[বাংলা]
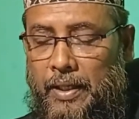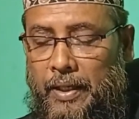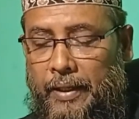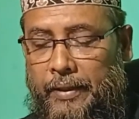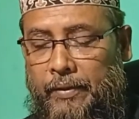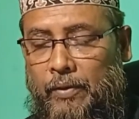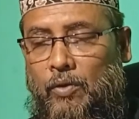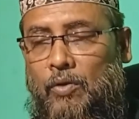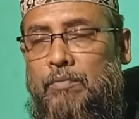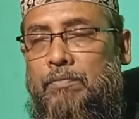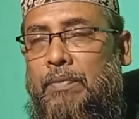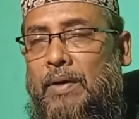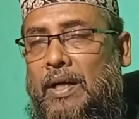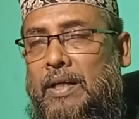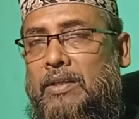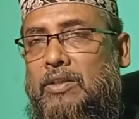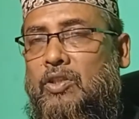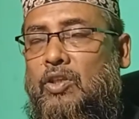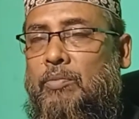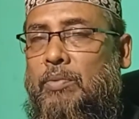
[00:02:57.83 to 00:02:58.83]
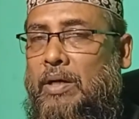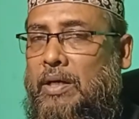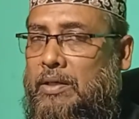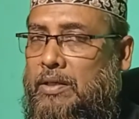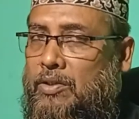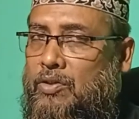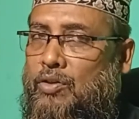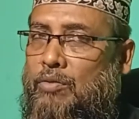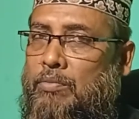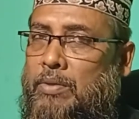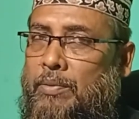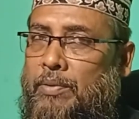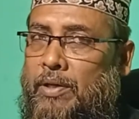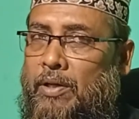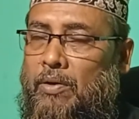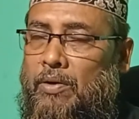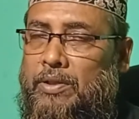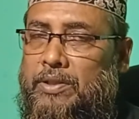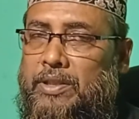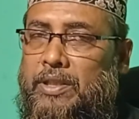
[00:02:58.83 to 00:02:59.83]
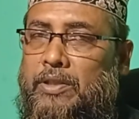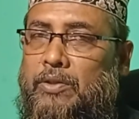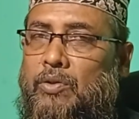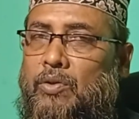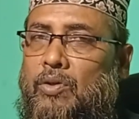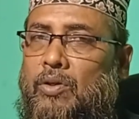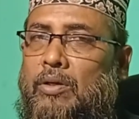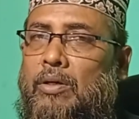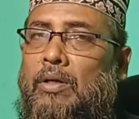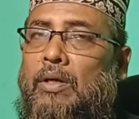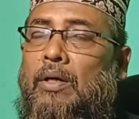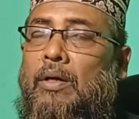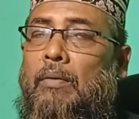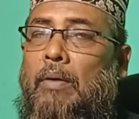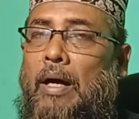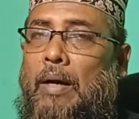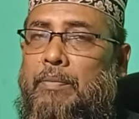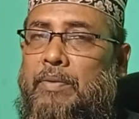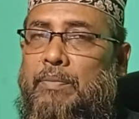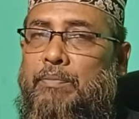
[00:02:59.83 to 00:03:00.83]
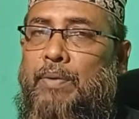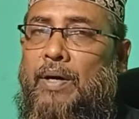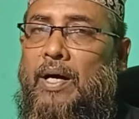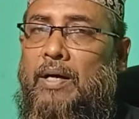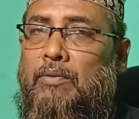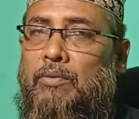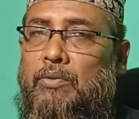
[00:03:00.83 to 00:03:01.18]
এদেরও পাইল ছপার একটা সম্ভাবনা রয়েছে এজন্য আপনি ভার